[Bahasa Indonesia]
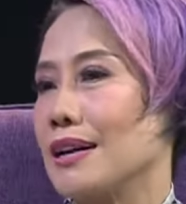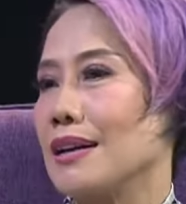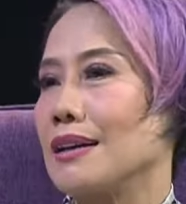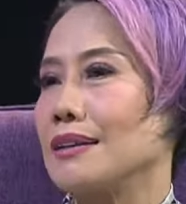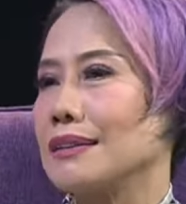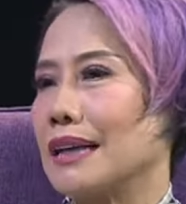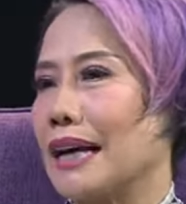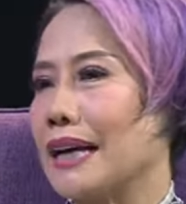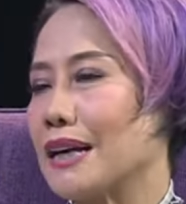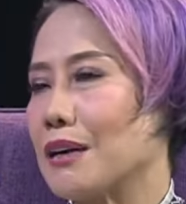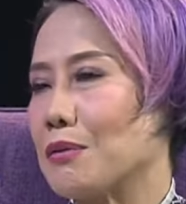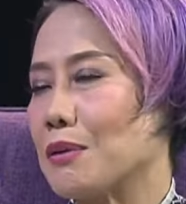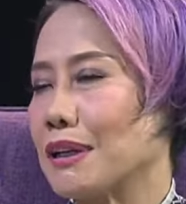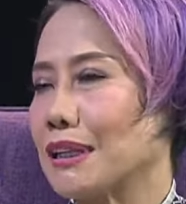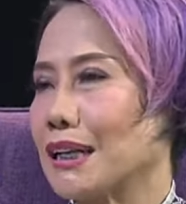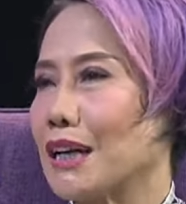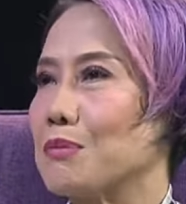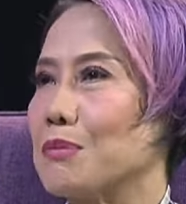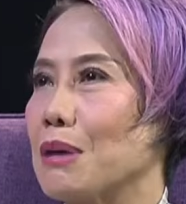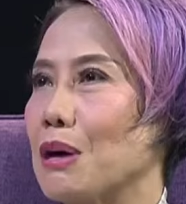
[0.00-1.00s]
5. Saya ingin
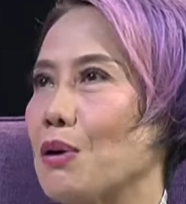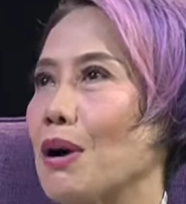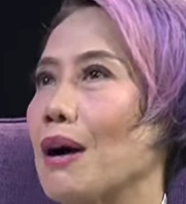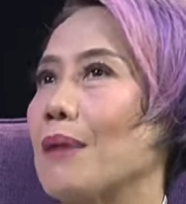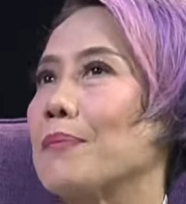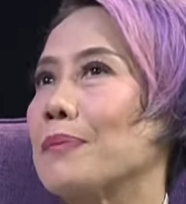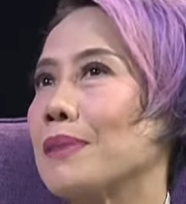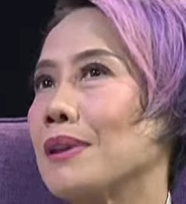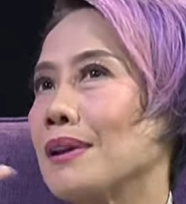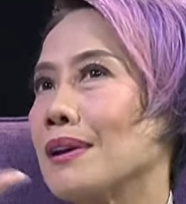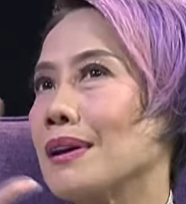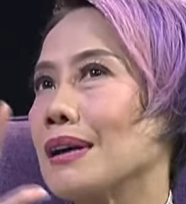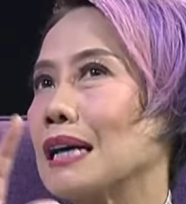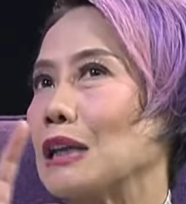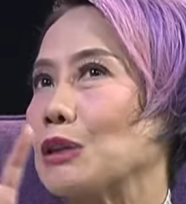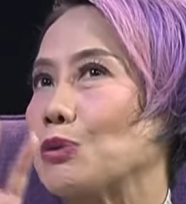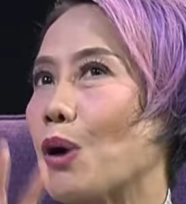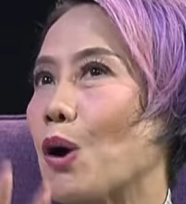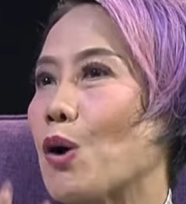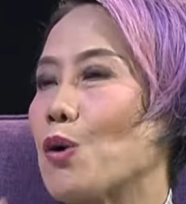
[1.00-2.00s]
mengatakan bahwa
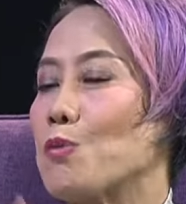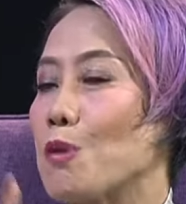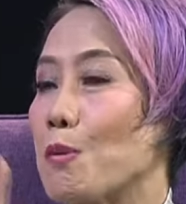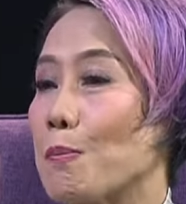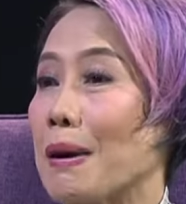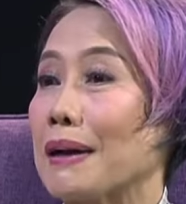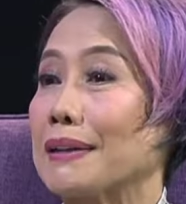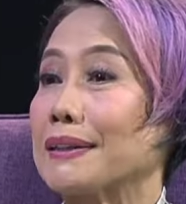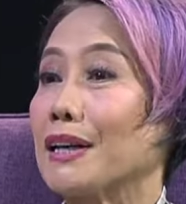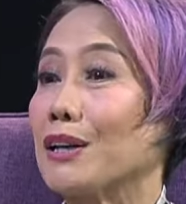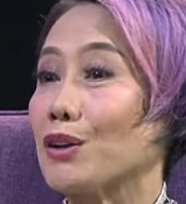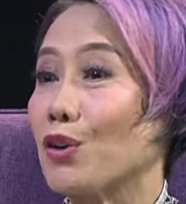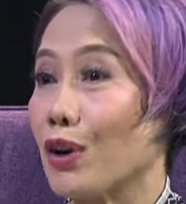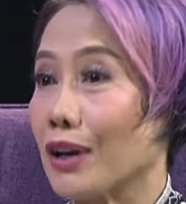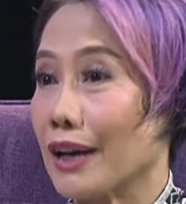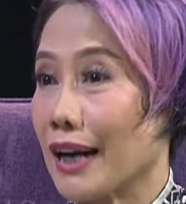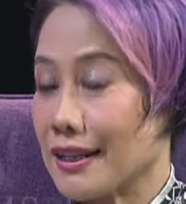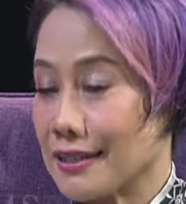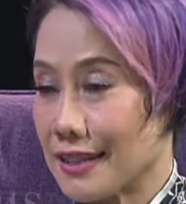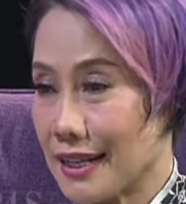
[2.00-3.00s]
Ketua Umum Partai
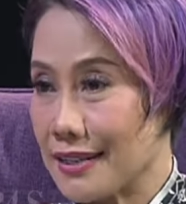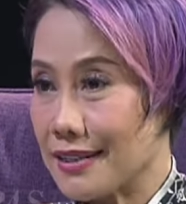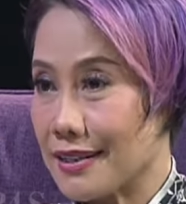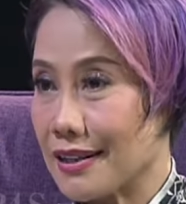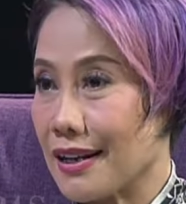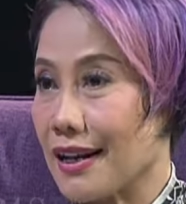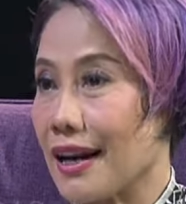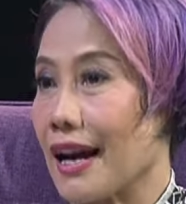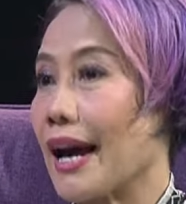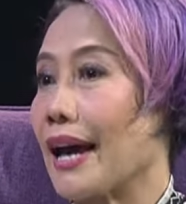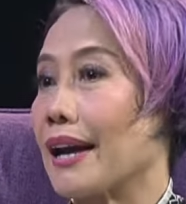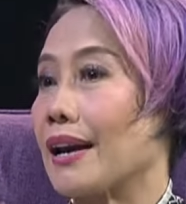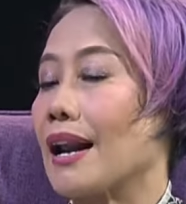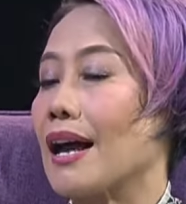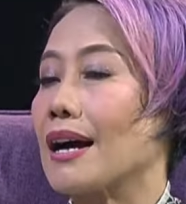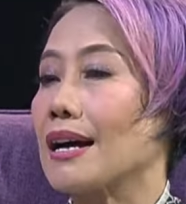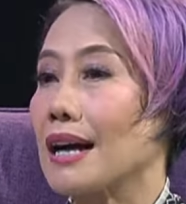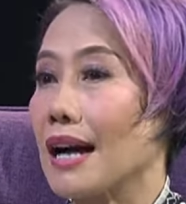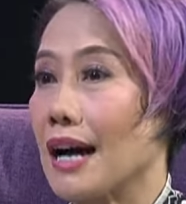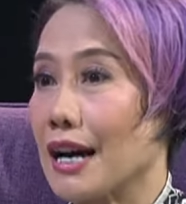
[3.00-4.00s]
Golkar saja,
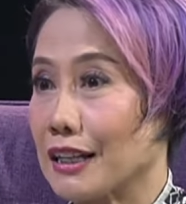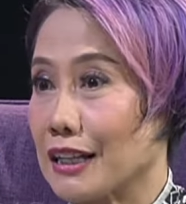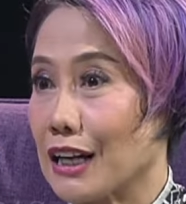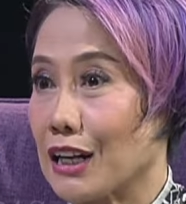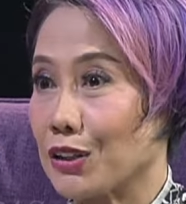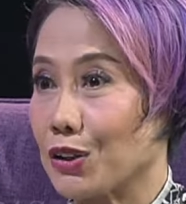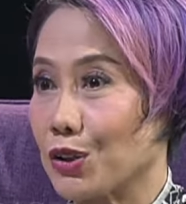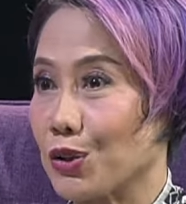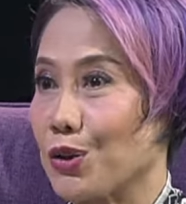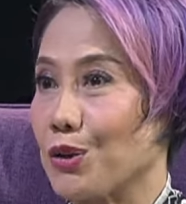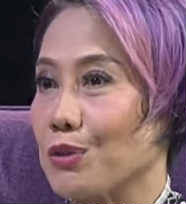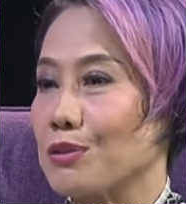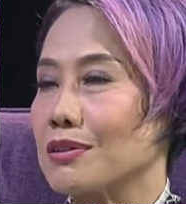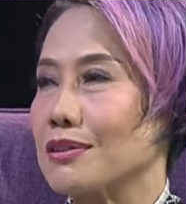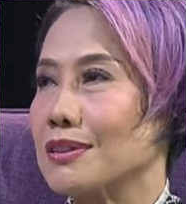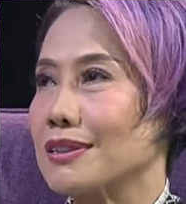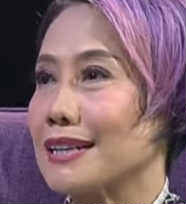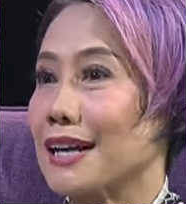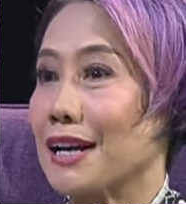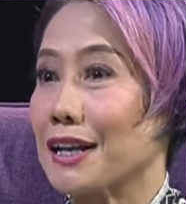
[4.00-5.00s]
Erlangga Hartarto,
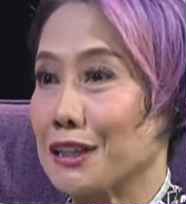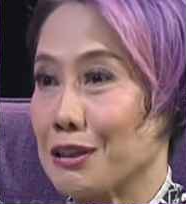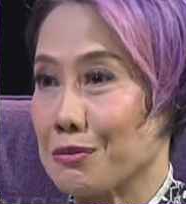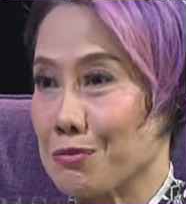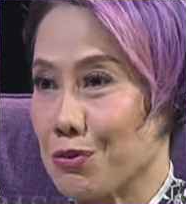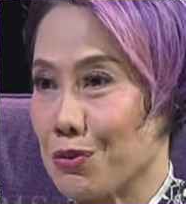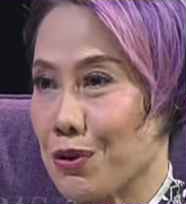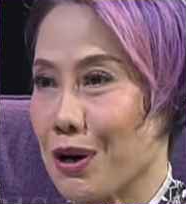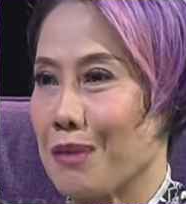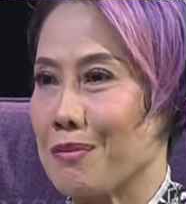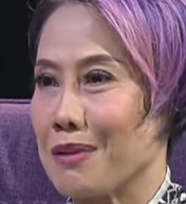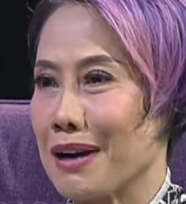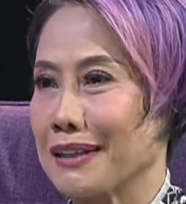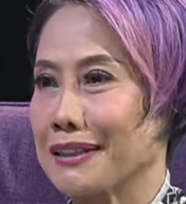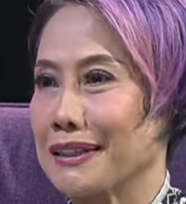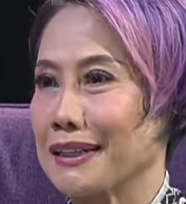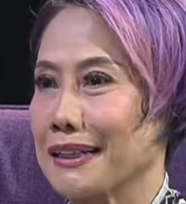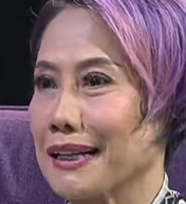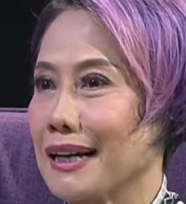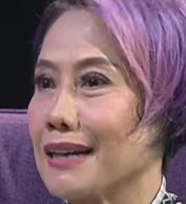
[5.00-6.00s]
secara terbuka
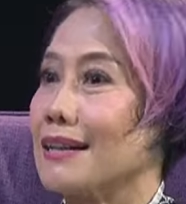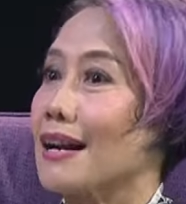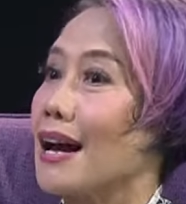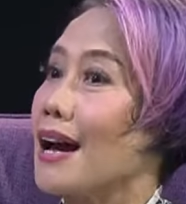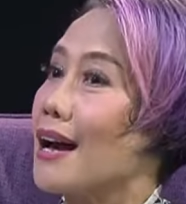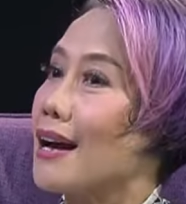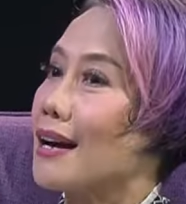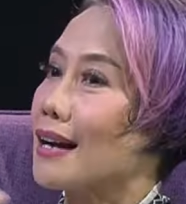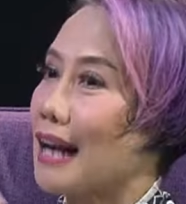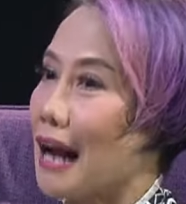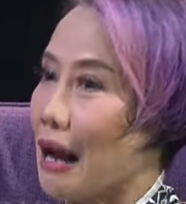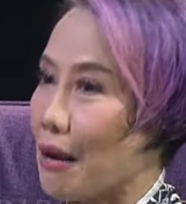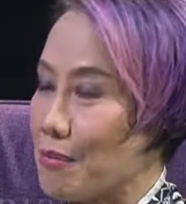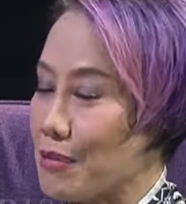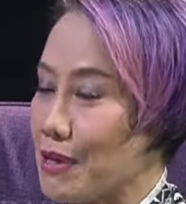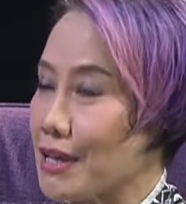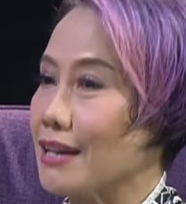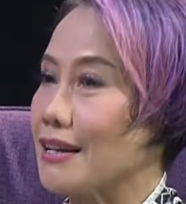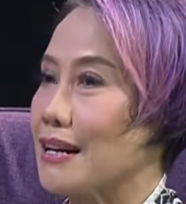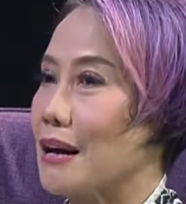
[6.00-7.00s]
mengatakan
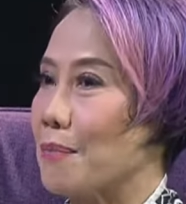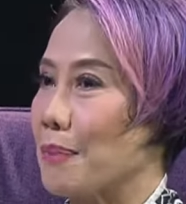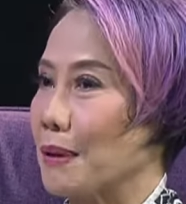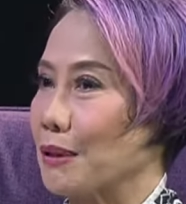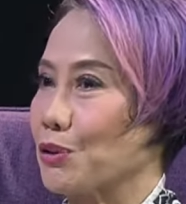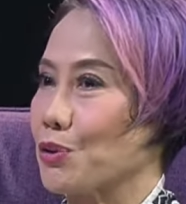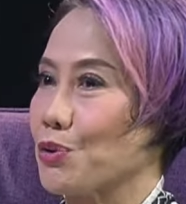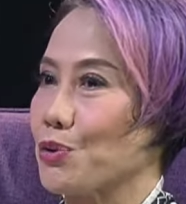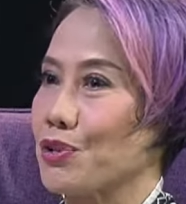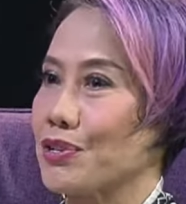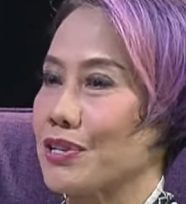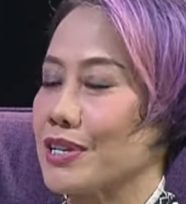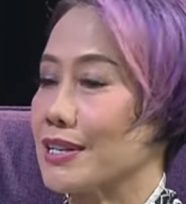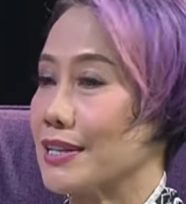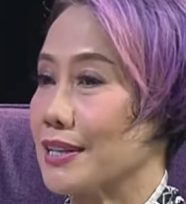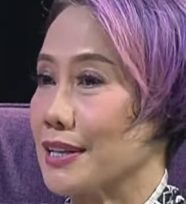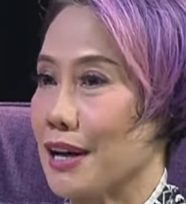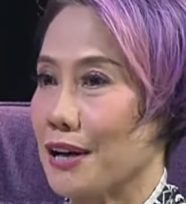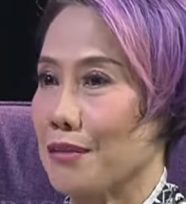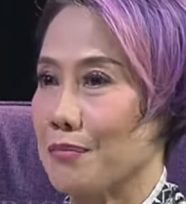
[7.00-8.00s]
kami dapat
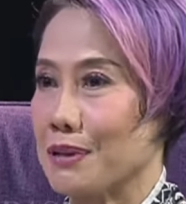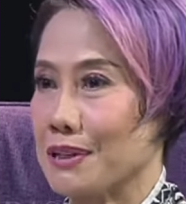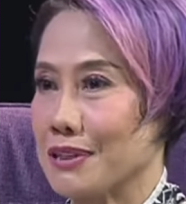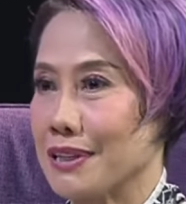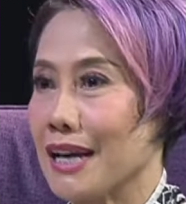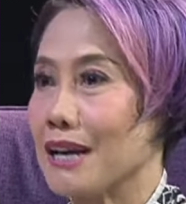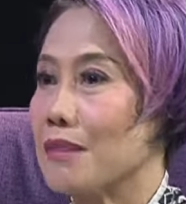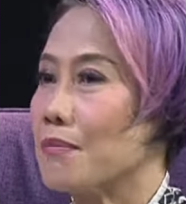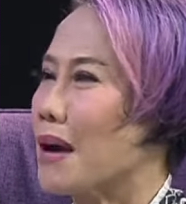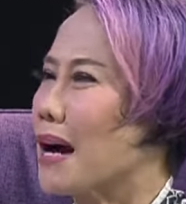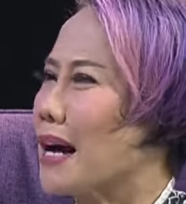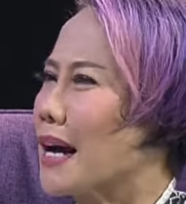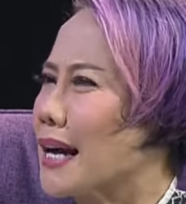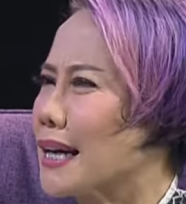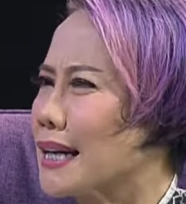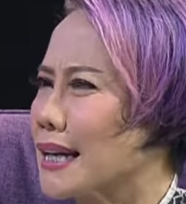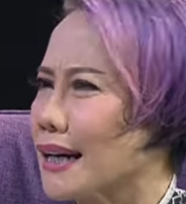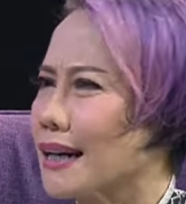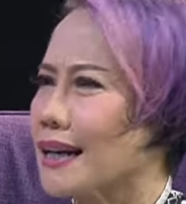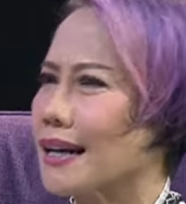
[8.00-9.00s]
kursi sekian persen,
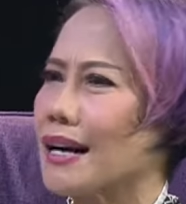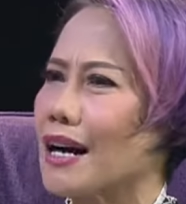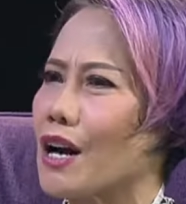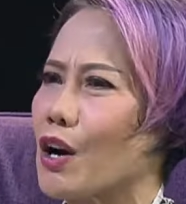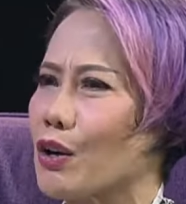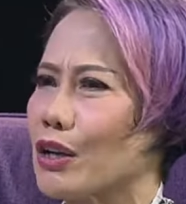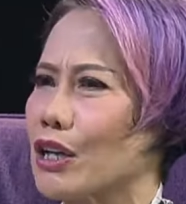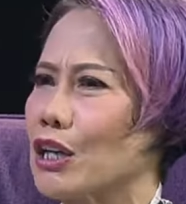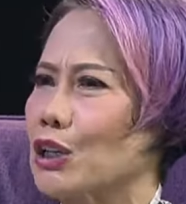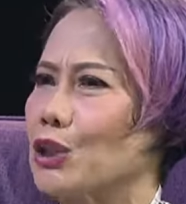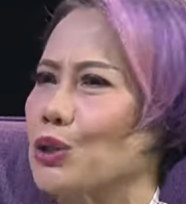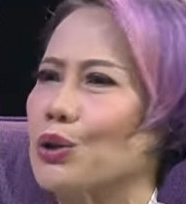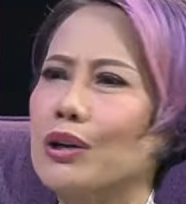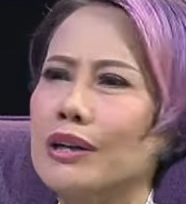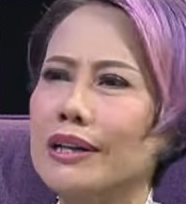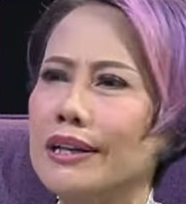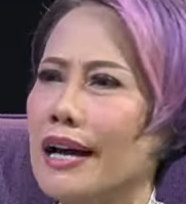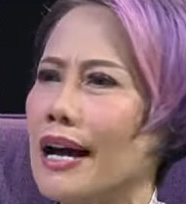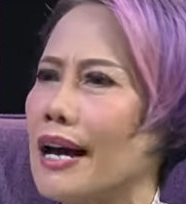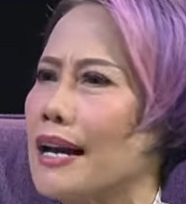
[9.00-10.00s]
maka kira-kira kalau
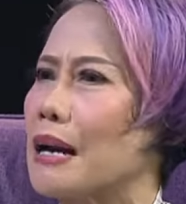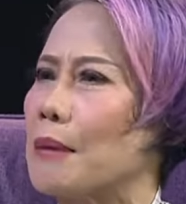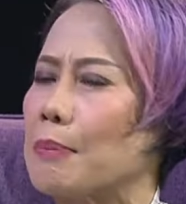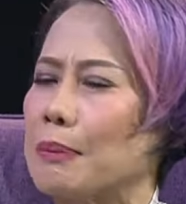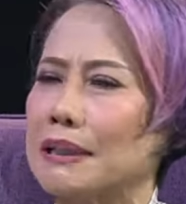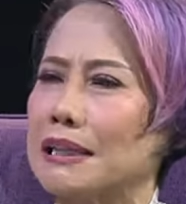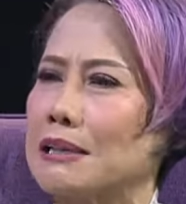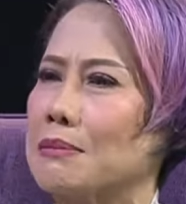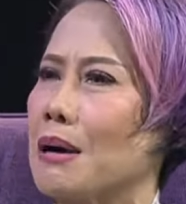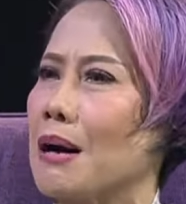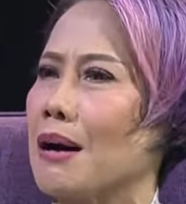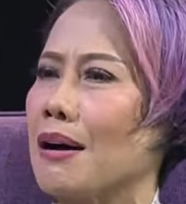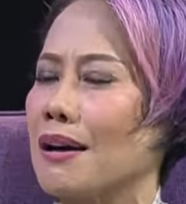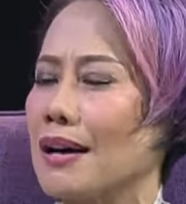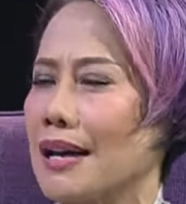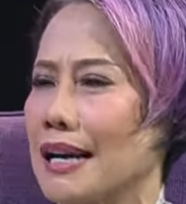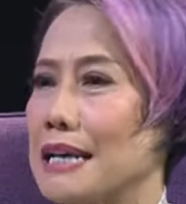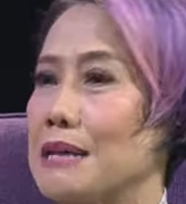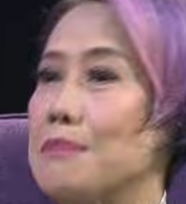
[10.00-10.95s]
dihitung ya dapat lima